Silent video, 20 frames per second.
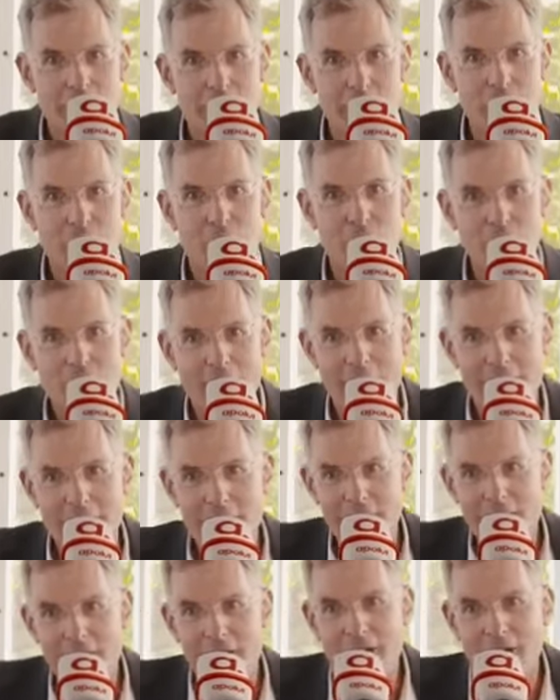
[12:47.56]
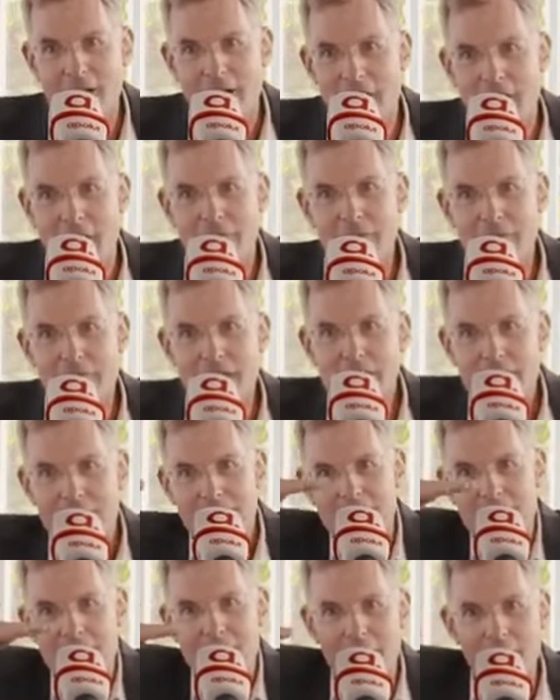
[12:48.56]
jetzt so sagen, äh,
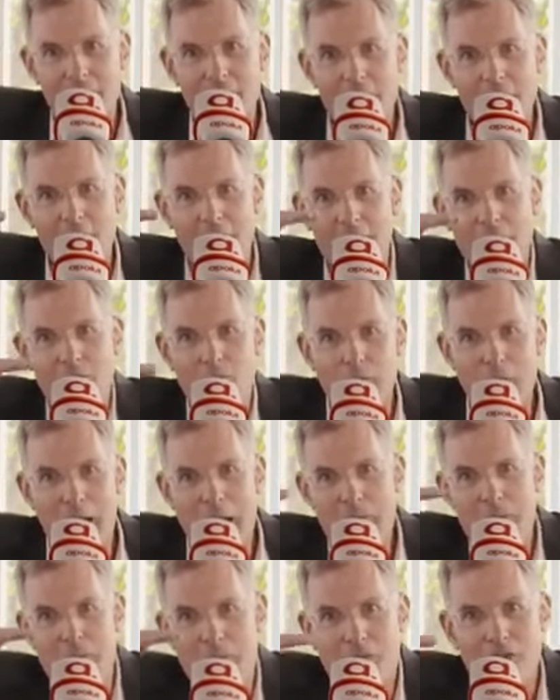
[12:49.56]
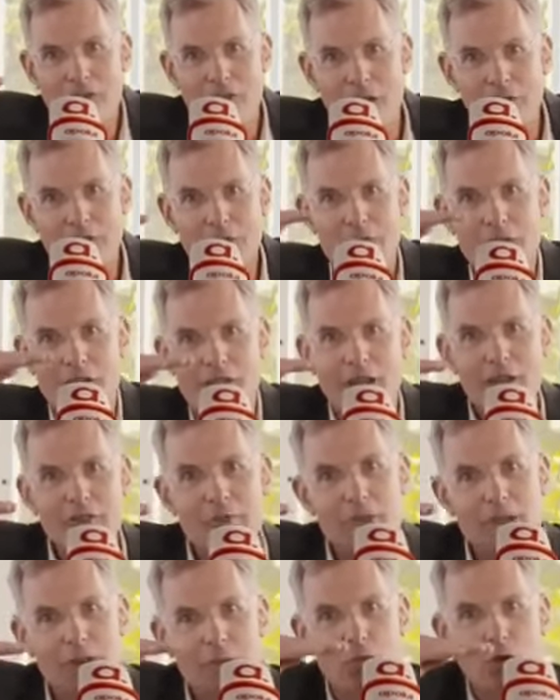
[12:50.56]
Wissen, äh, Trumps, also wie sagt
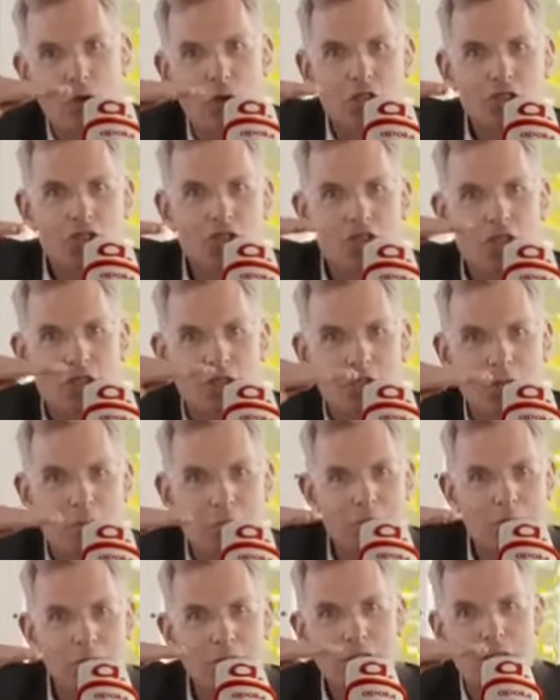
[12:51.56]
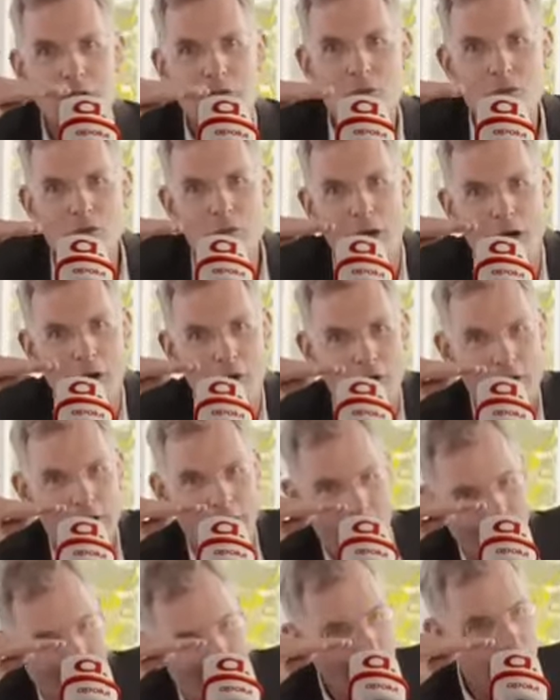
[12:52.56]
man im Deutschen, triumphiert über
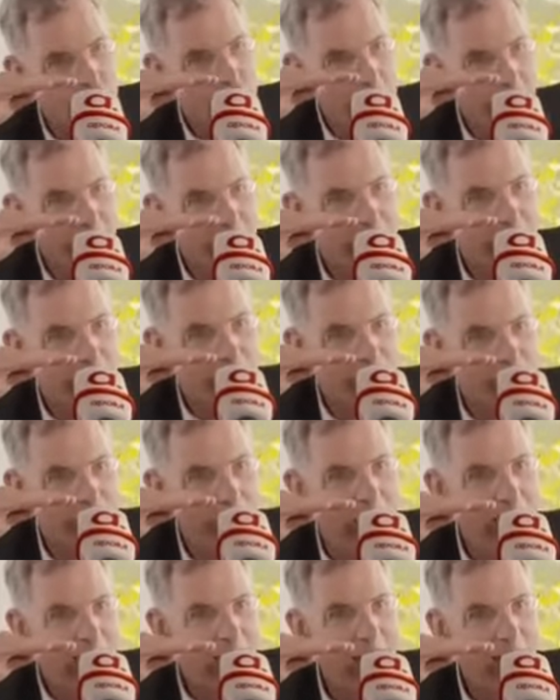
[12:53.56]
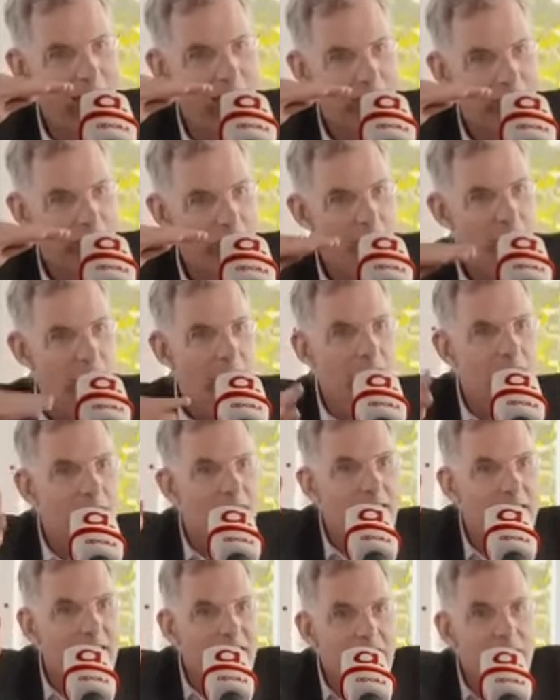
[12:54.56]
oder, oder schlägt Freiheit.
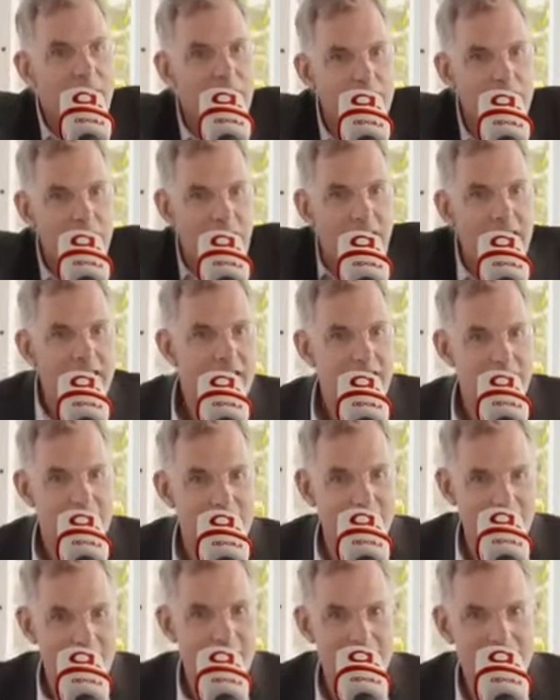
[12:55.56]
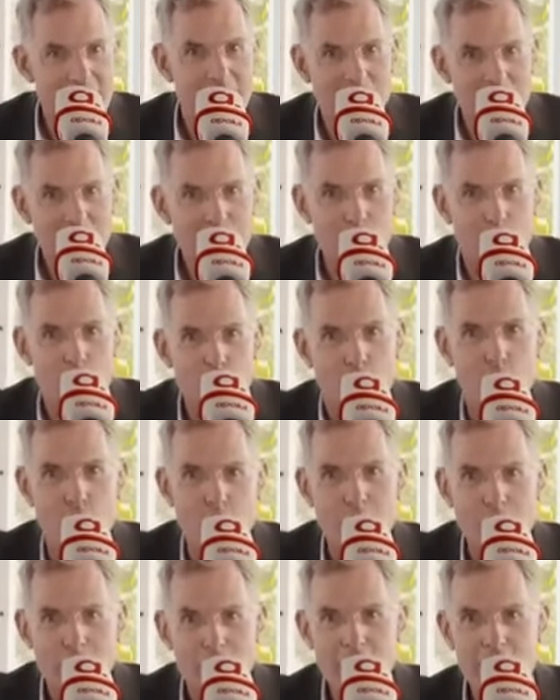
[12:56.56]
Sie, ich, der
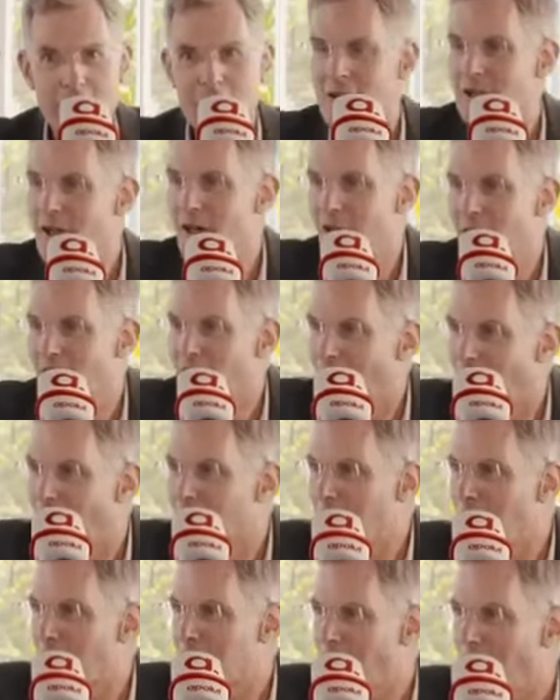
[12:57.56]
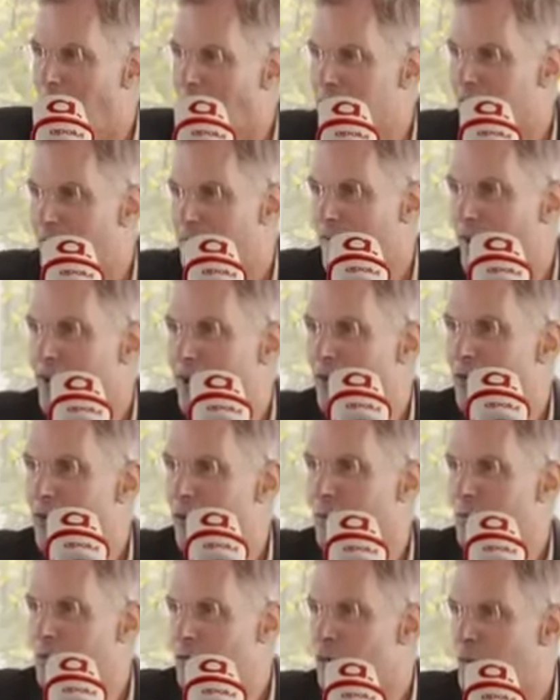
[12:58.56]
Philosoph hier, und bei Platon war das so
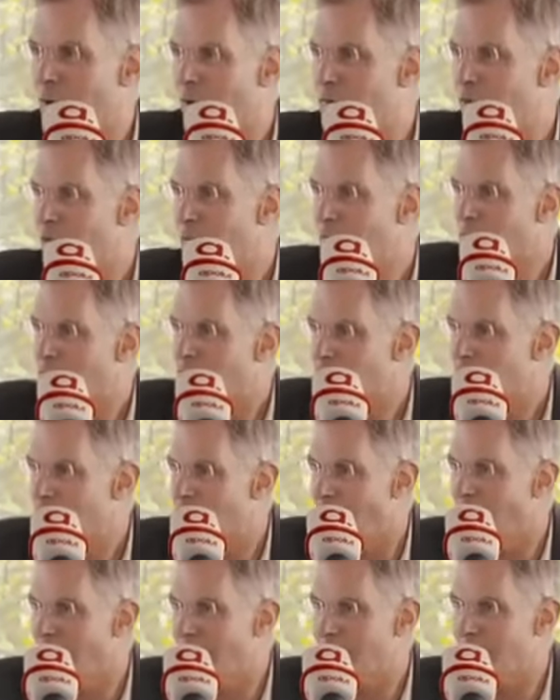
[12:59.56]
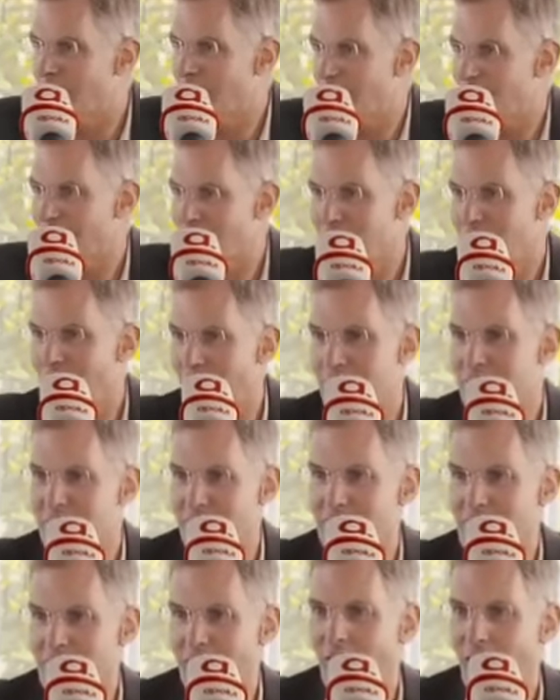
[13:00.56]
mit über 50 Jahren, also das habe ich
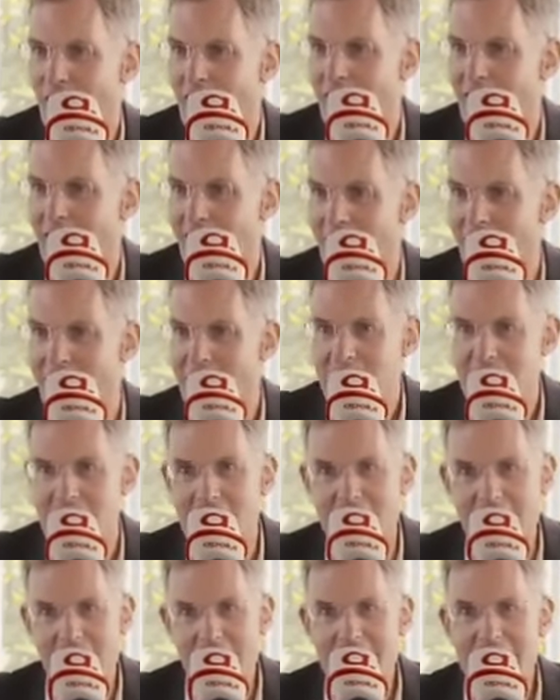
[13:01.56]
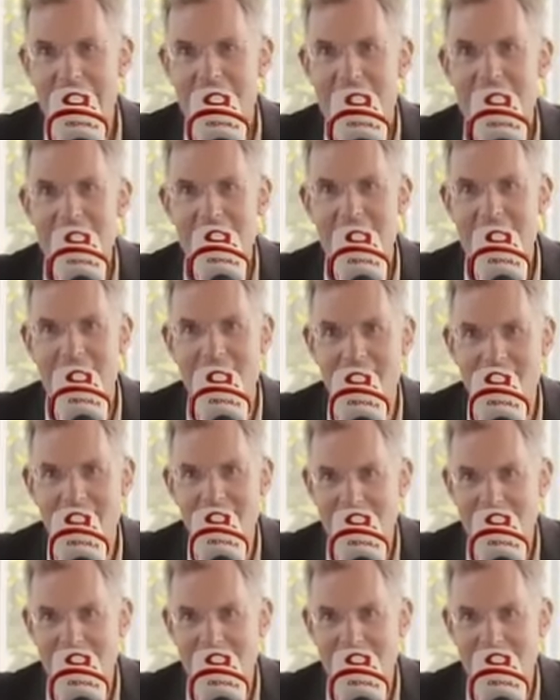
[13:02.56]
jetzt auch erreicht. Ich